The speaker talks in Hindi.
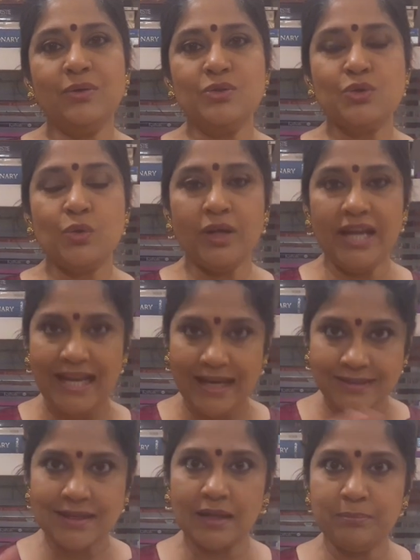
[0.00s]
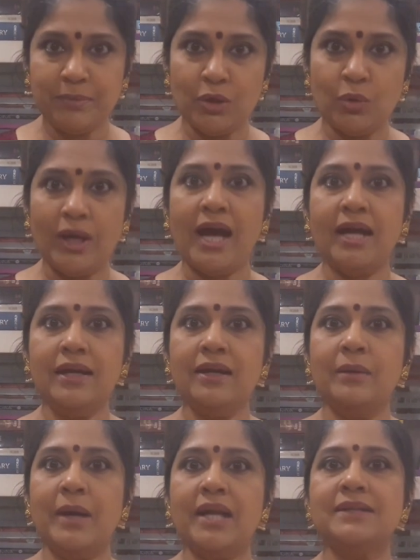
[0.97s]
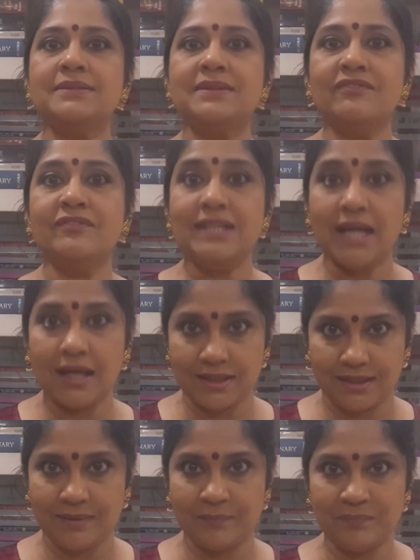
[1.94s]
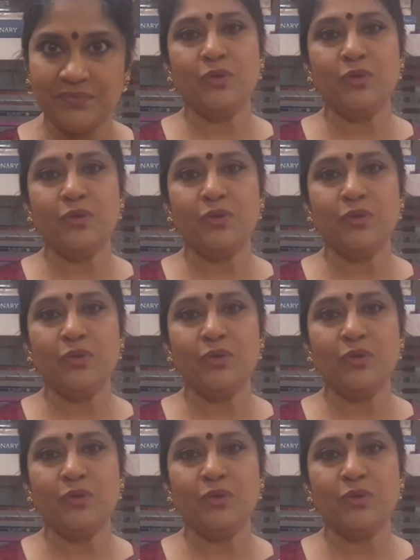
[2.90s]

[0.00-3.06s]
उसको एक साथ पिरोया है हमारे संविधान ने